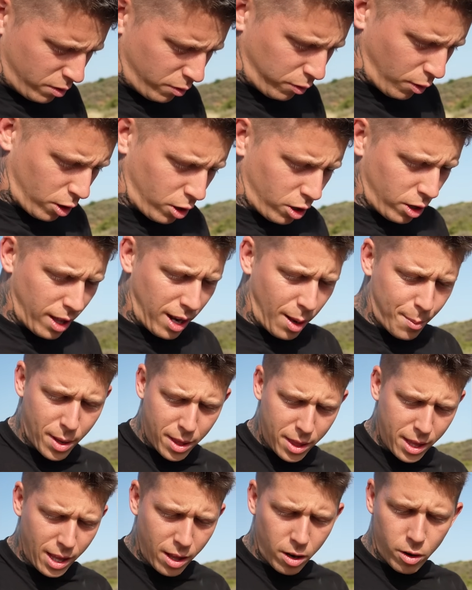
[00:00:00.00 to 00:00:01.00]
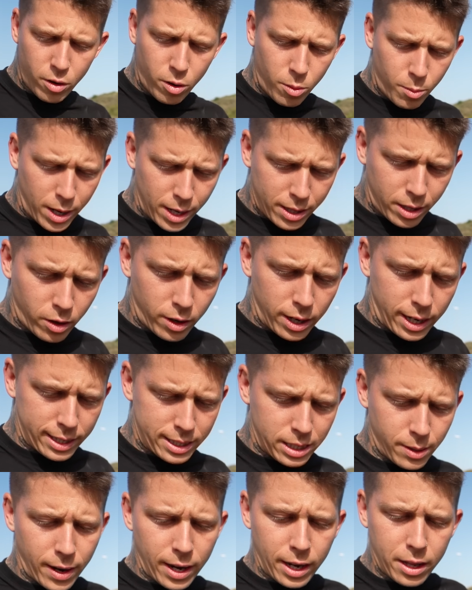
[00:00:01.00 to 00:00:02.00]
Foto de la medida de los neumáticos, la que
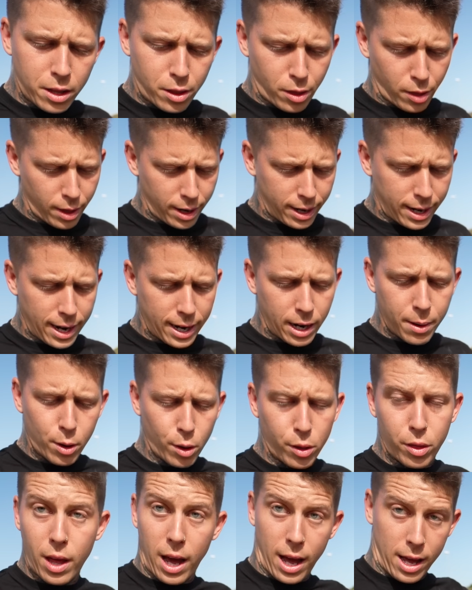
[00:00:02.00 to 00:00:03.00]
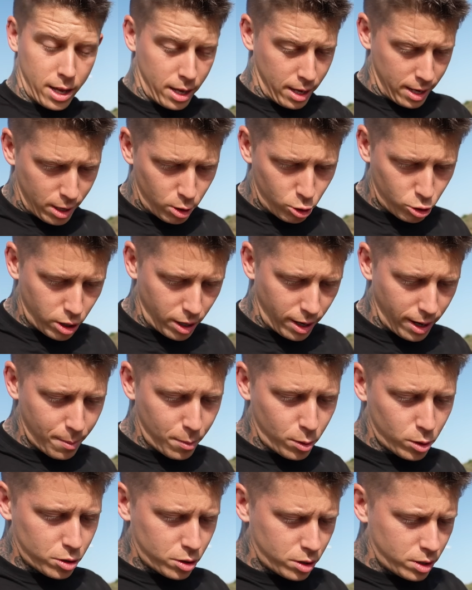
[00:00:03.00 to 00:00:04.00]
se va el índice de carga y velocidad. Lo
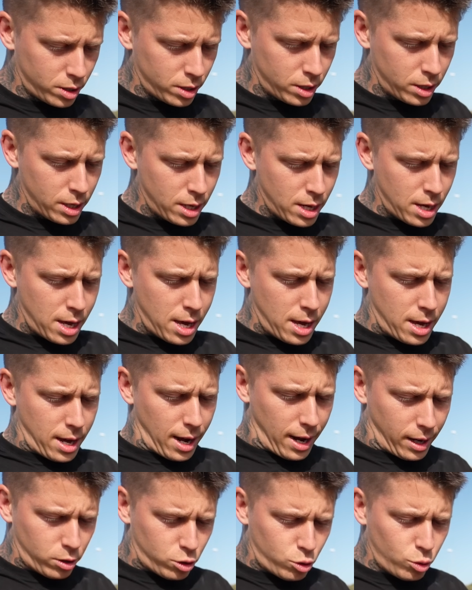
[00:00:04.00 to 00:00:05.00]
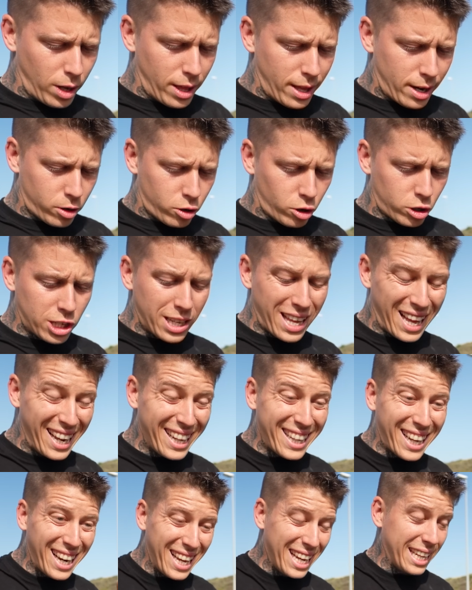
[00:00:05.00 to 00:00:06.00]
tenemos. Anchura del coche de
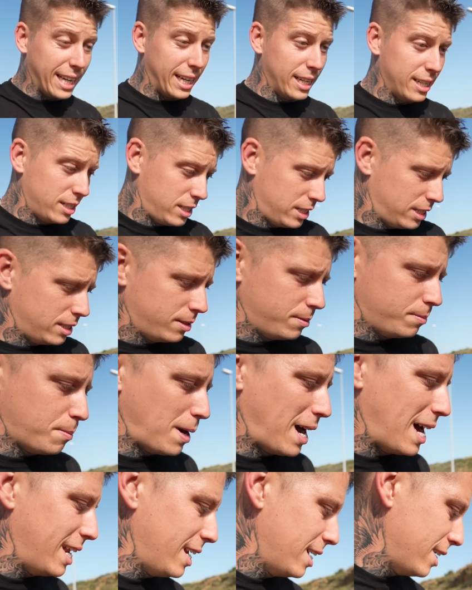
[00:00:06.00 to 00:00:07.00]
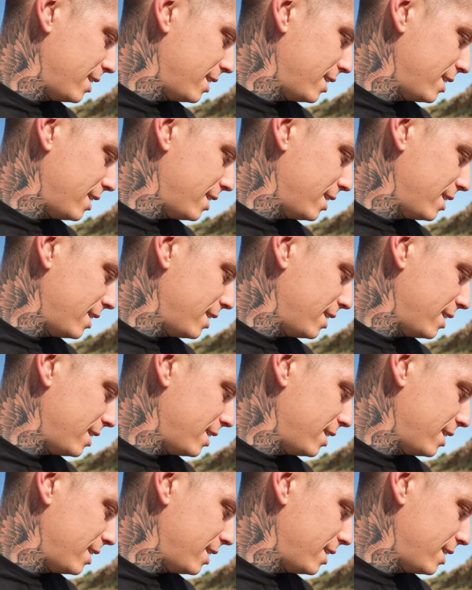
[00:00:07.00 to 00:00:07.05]
aleta a aleta. Vale.